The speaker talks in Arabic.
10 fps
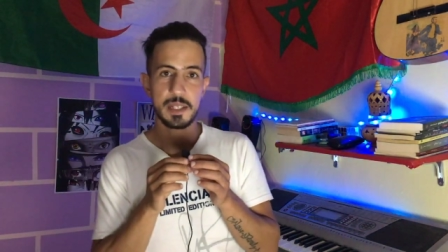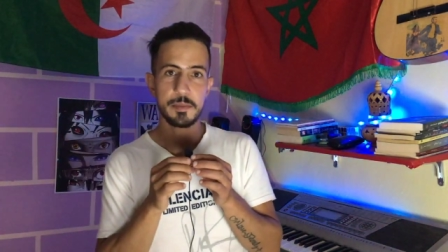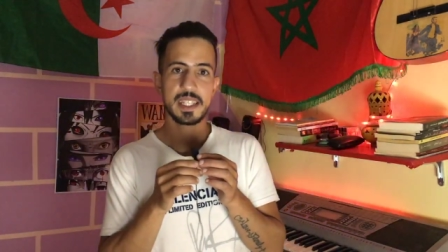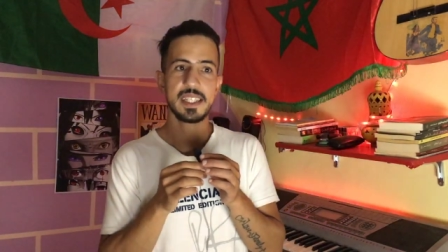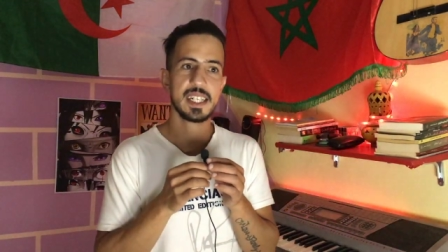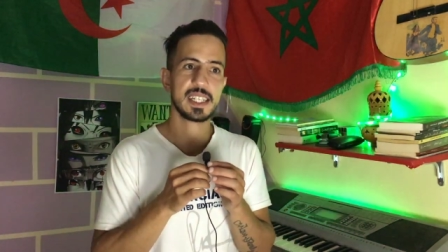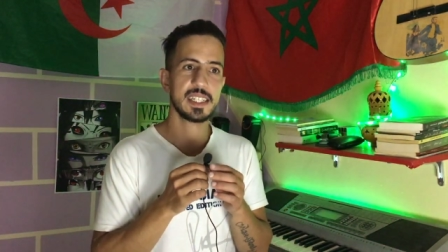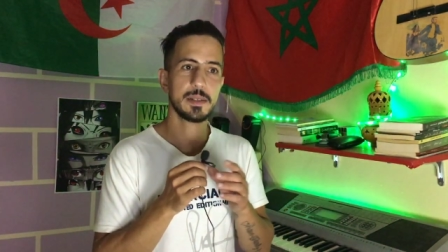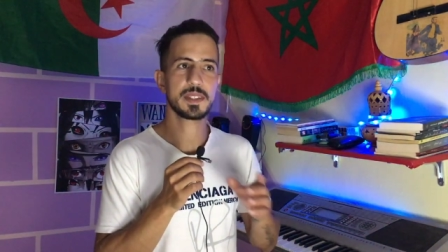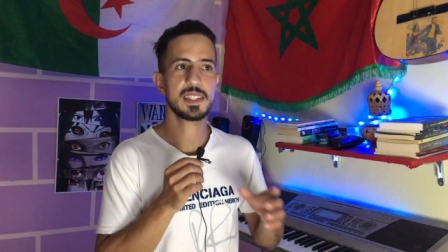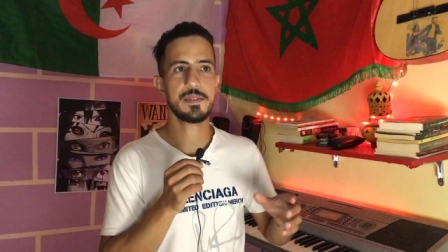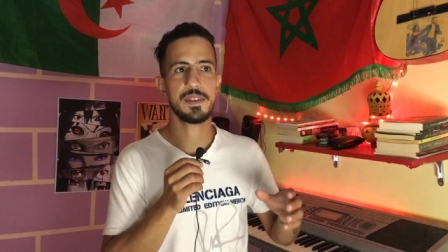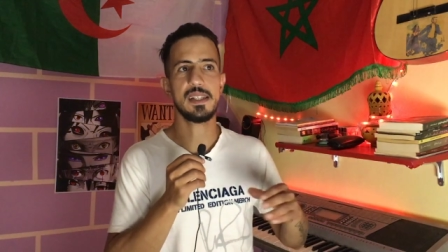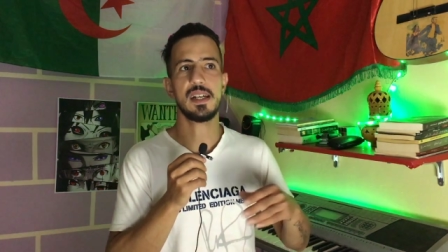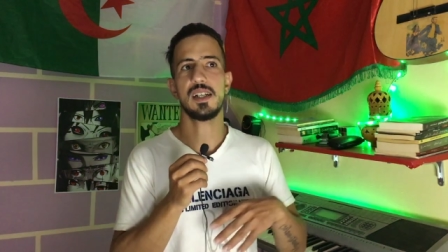المغنيه لقينا بزاف
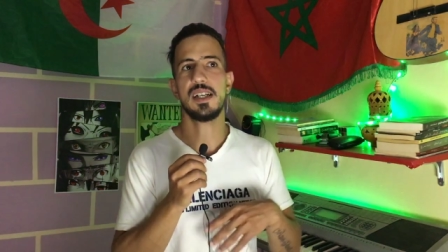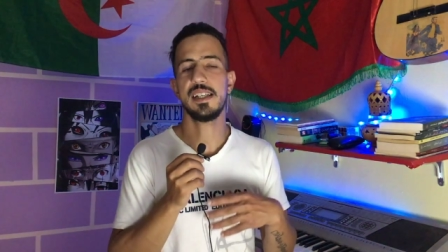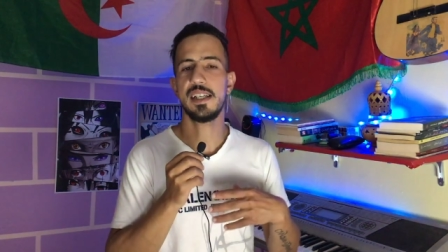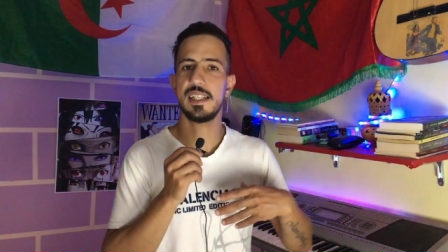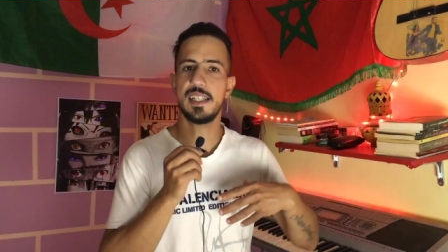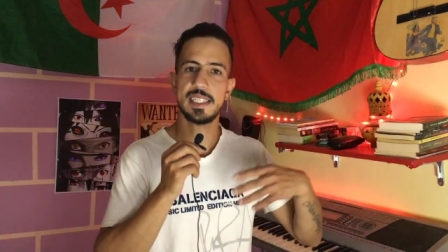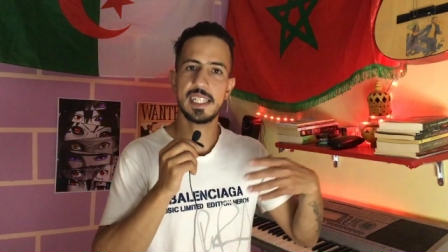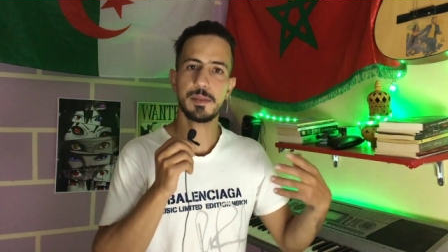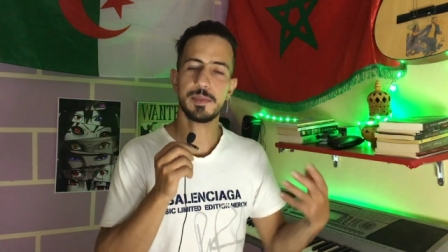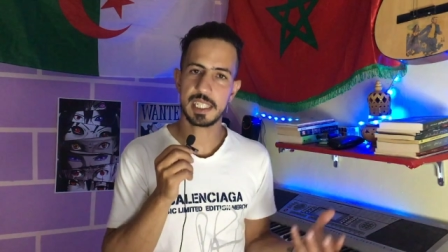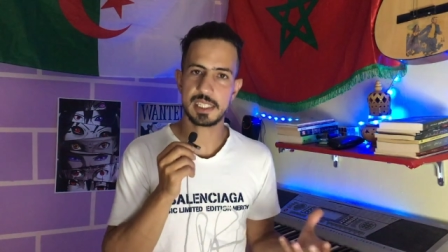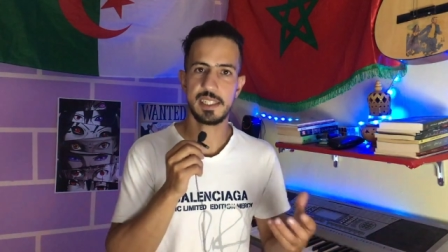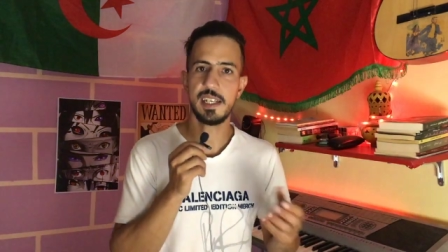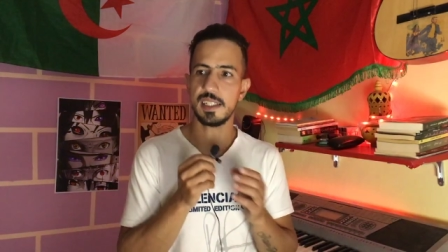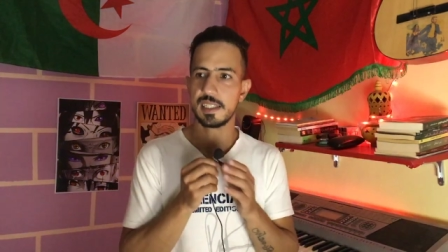لان احنا الحداده ملي
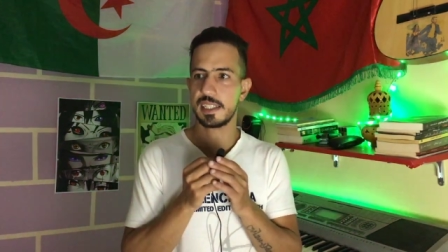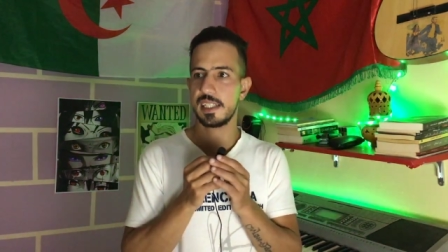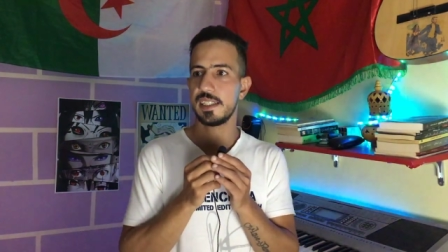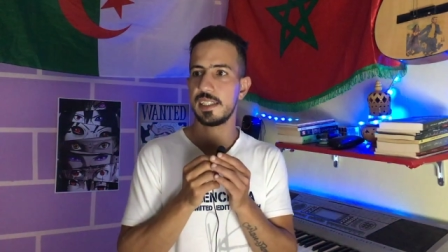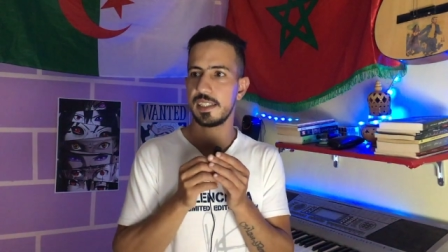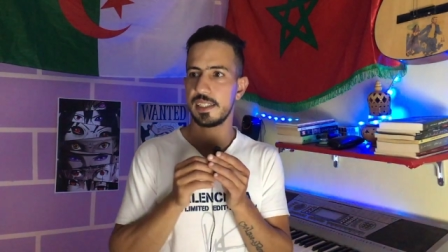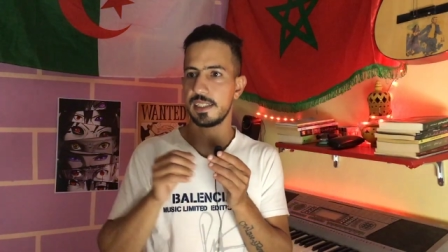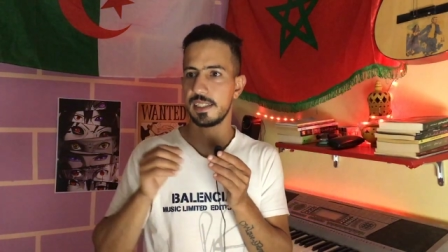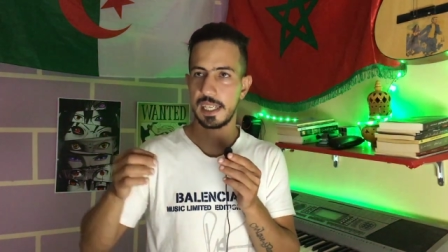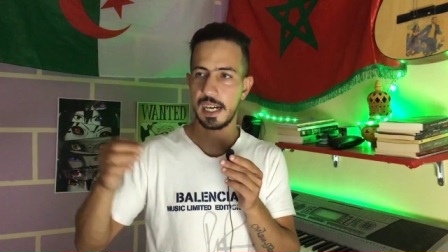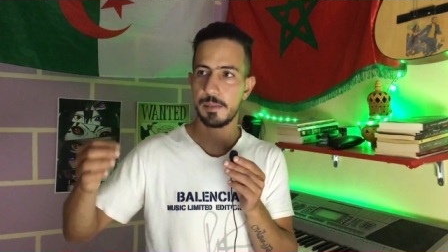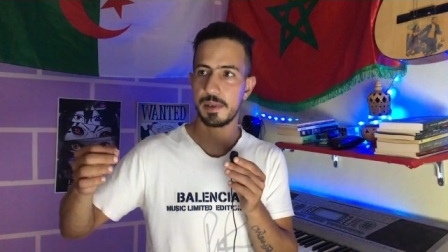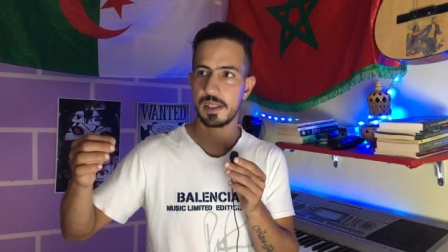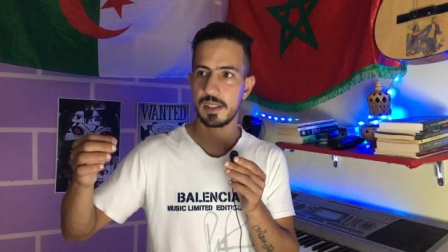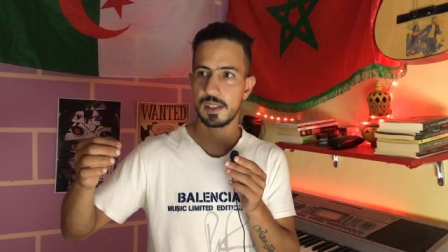كتحل كي امر
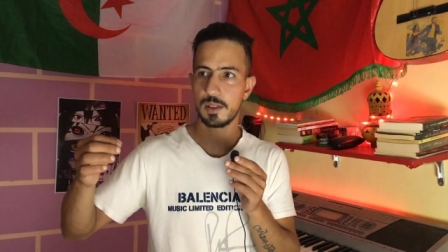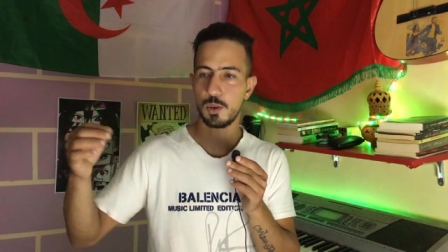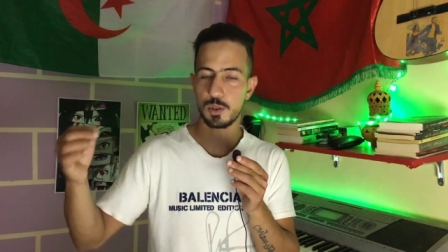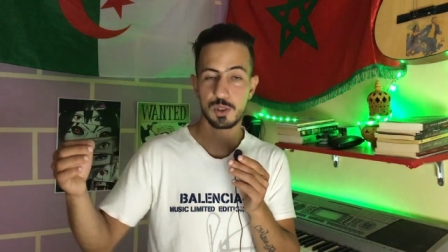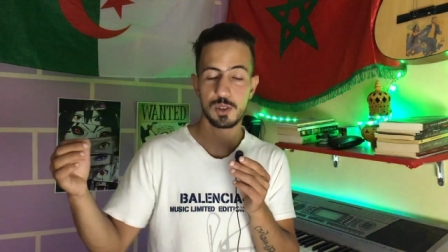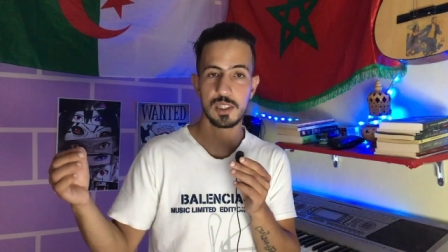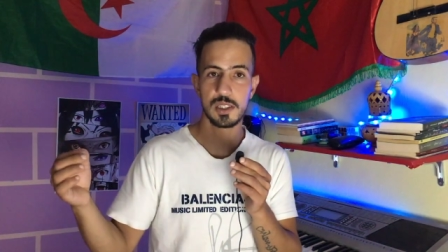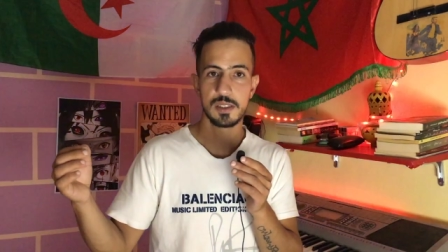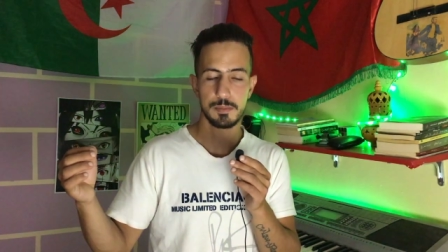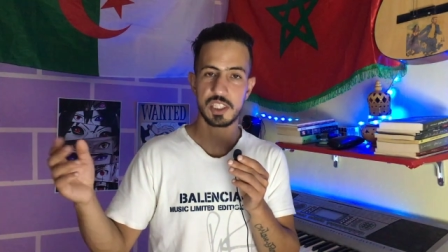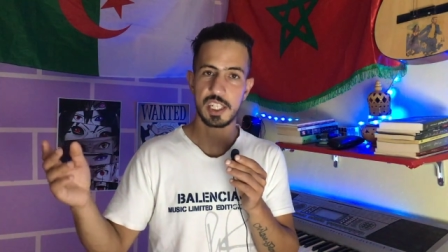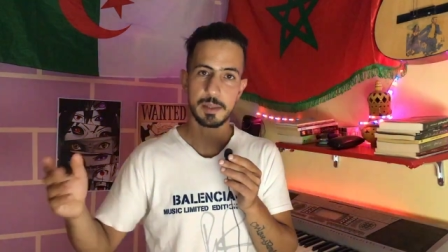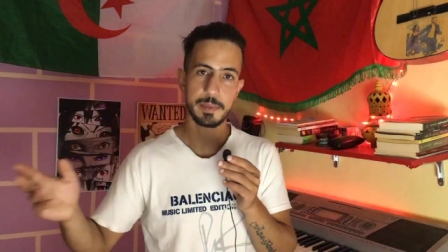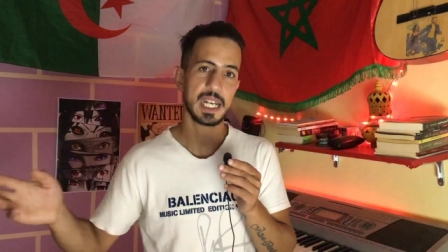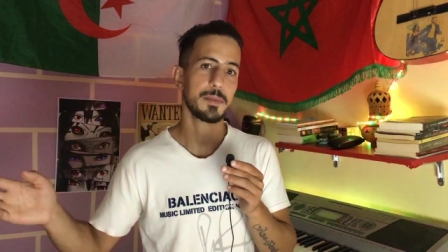القنصل باش هاد
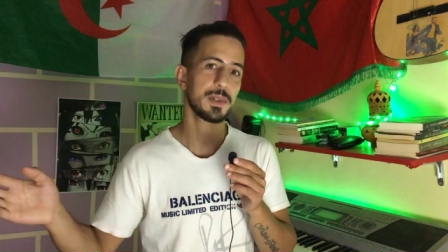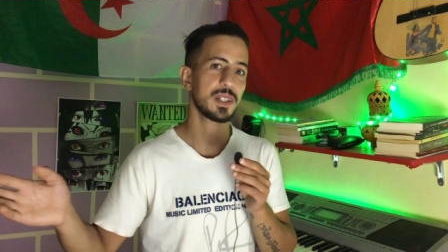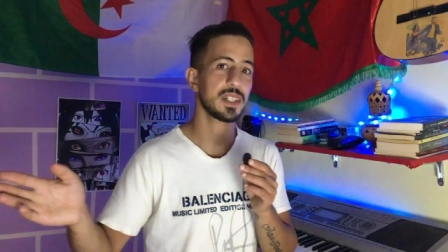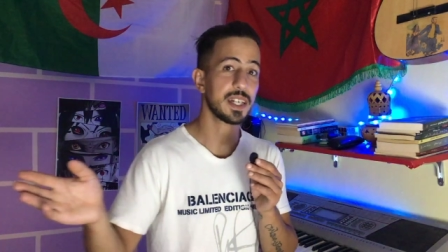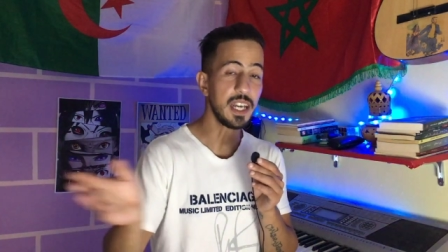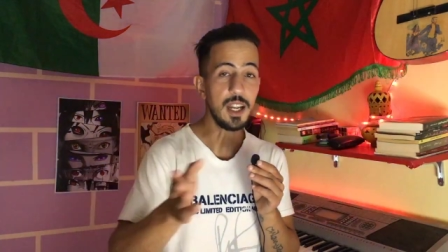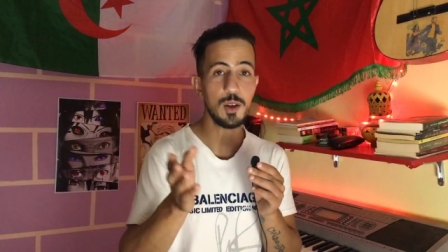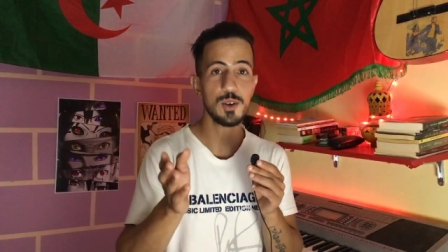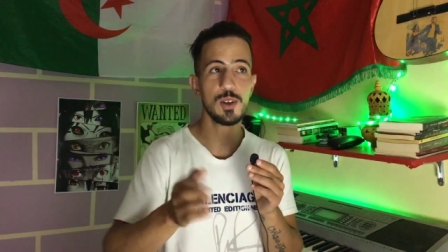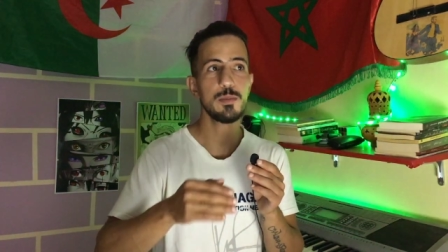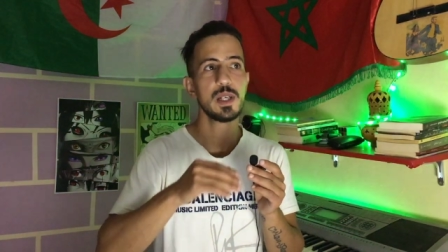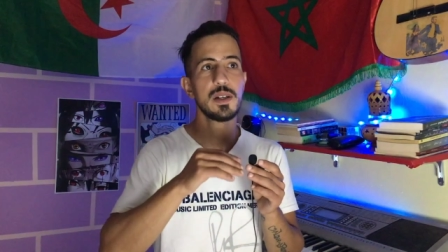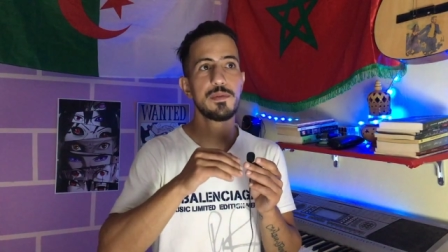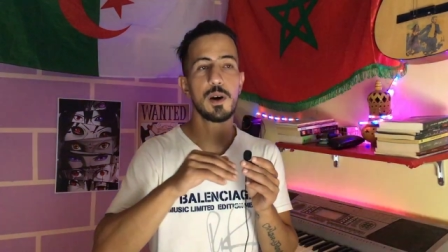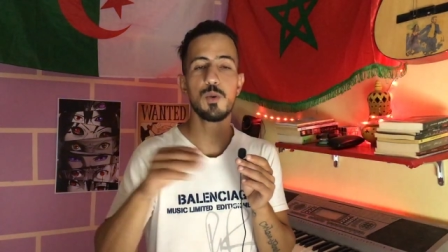المغاربه رحلوهم
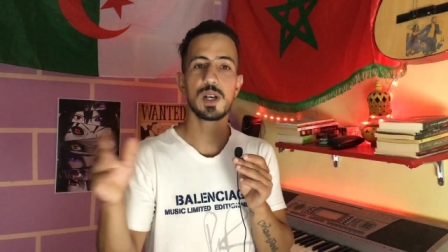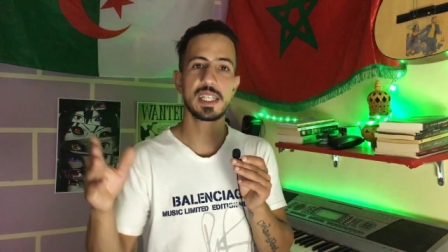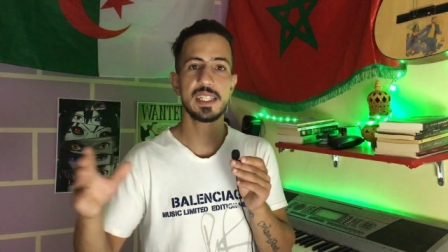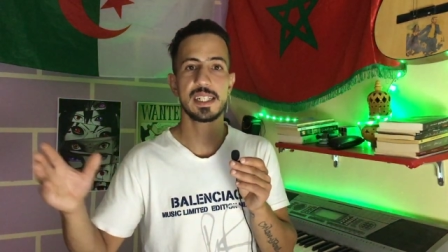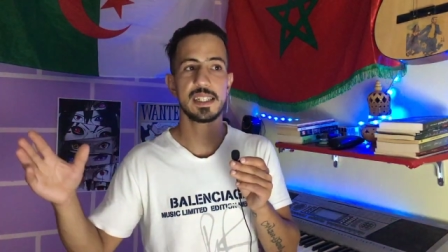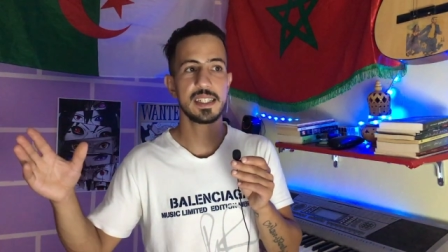فهو كي